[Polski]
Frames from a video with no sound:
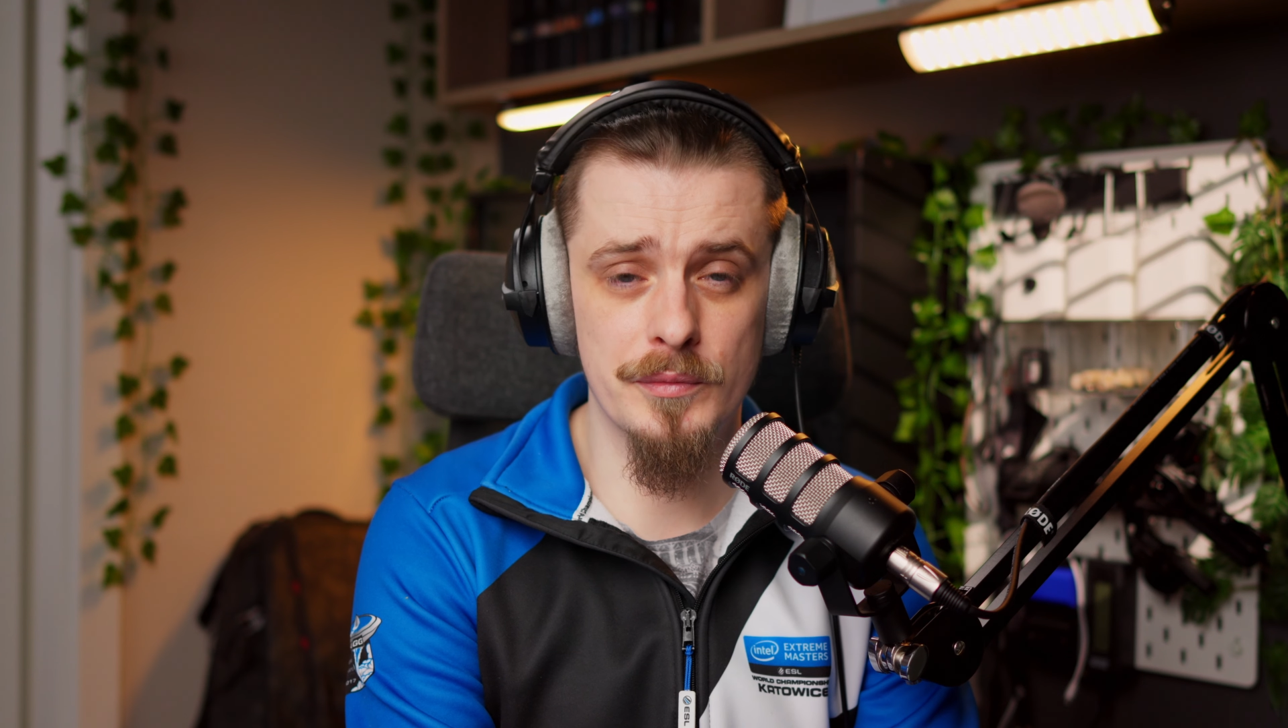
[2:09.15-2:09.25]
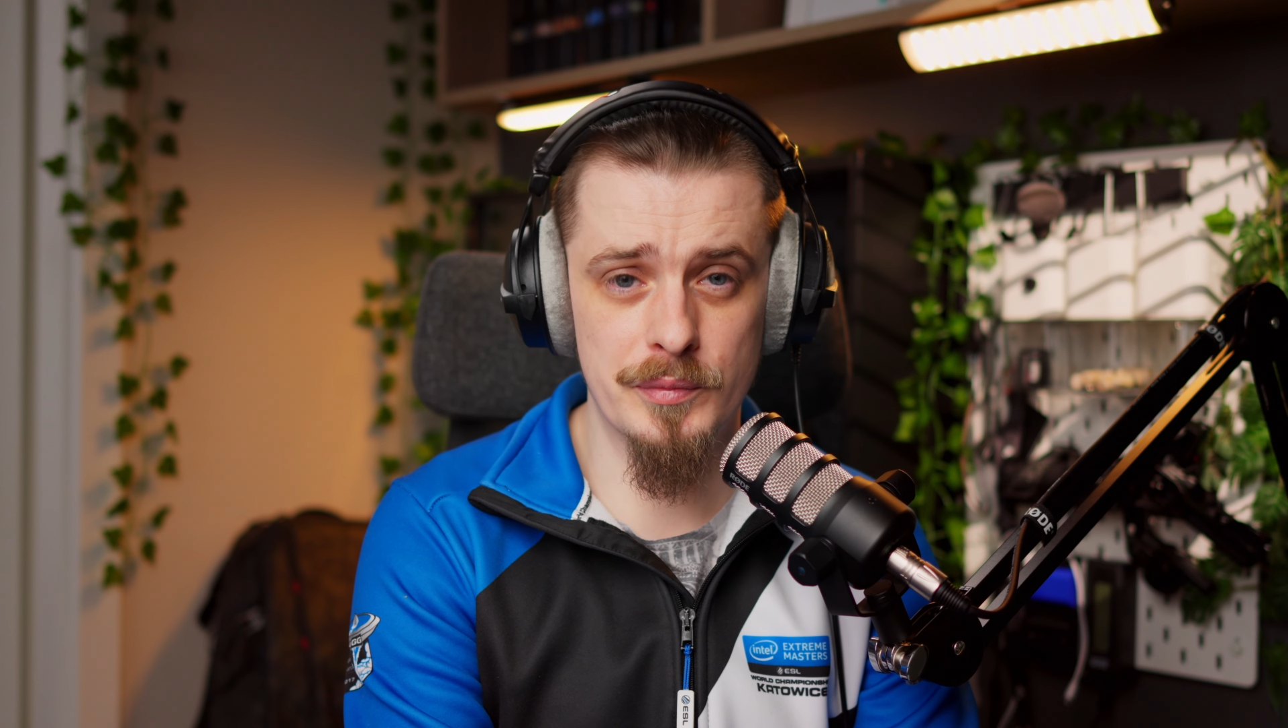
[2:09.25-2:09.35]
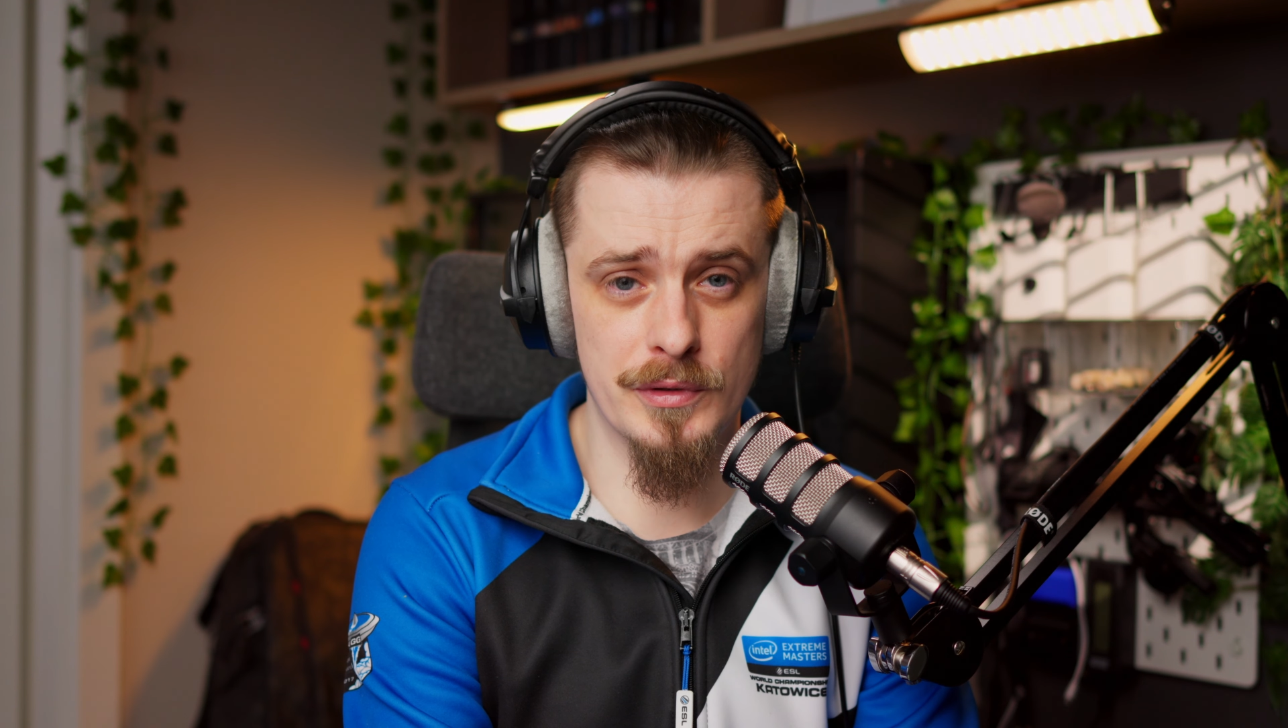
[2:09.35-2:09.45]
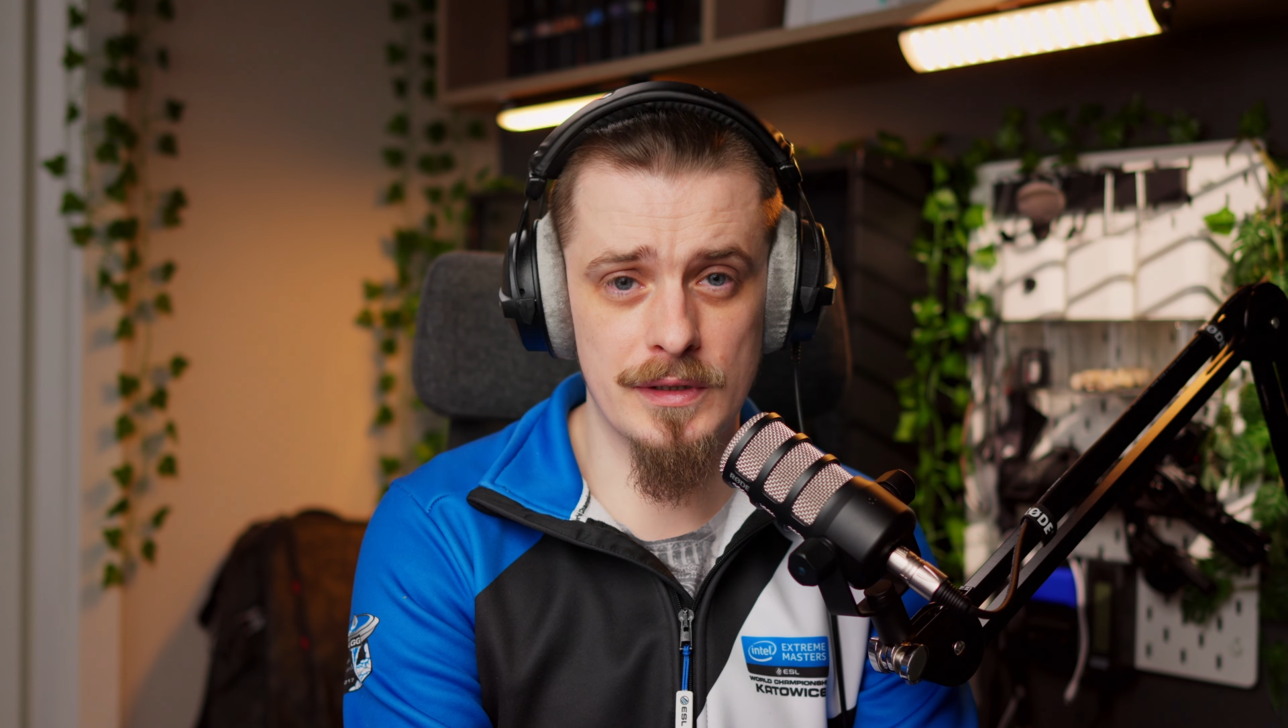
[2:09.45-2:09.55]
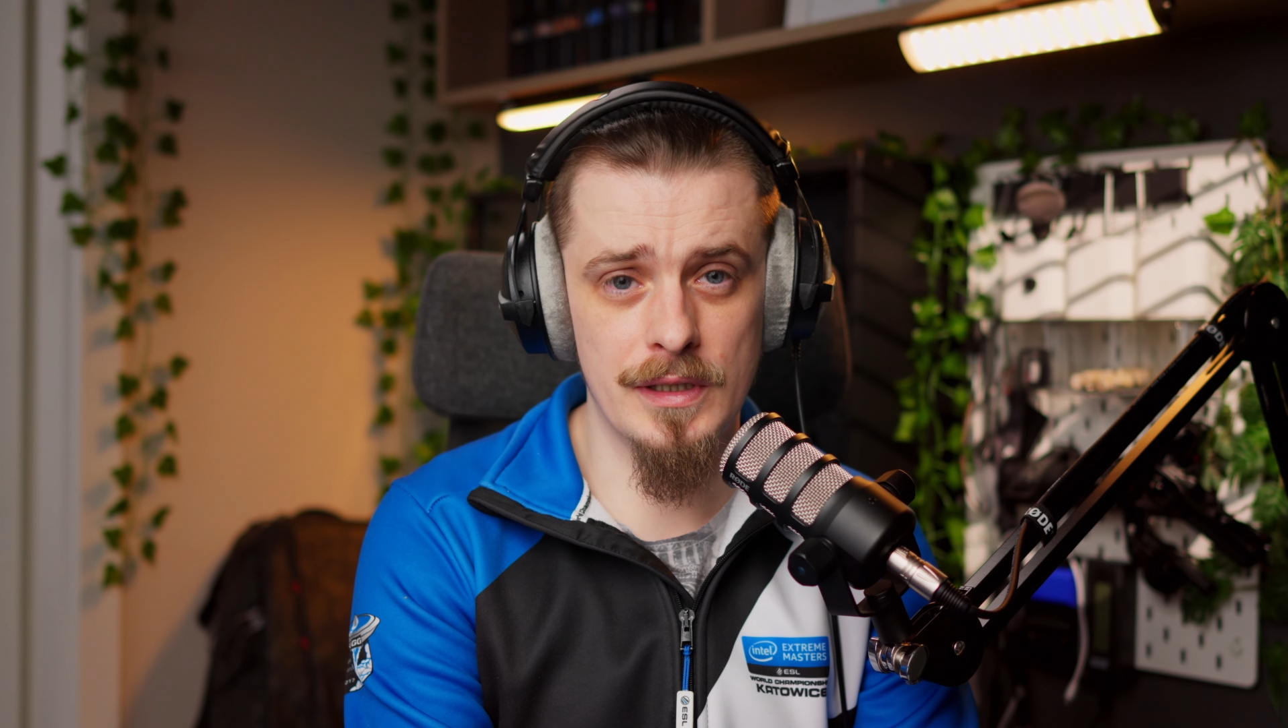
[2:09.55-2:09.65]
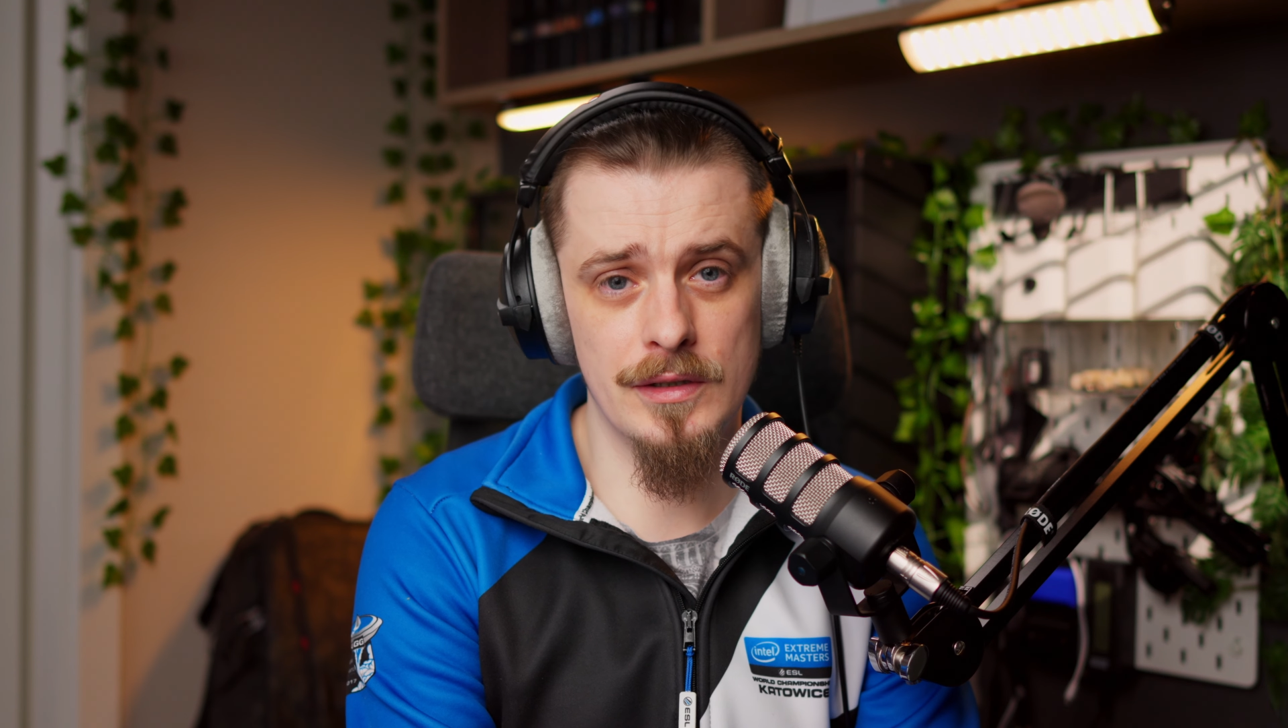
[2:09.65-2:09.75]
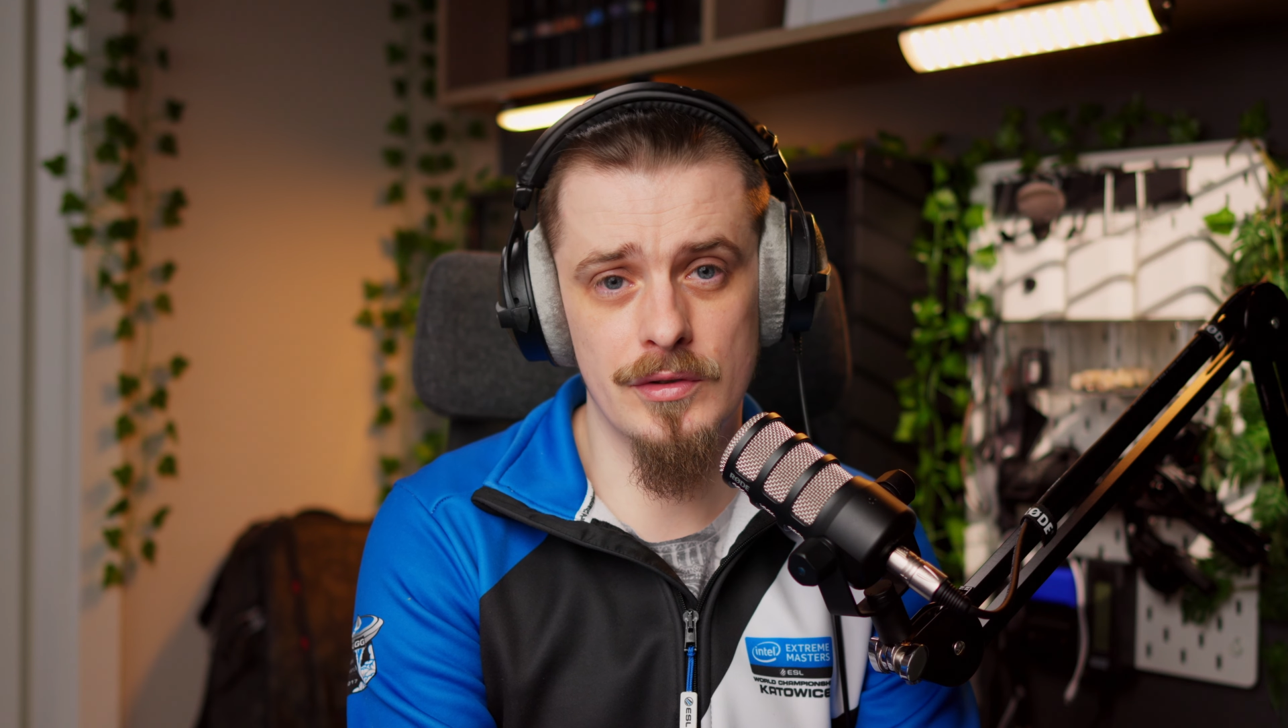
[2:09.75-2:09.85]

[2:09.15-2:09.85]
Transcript: mu przyznać,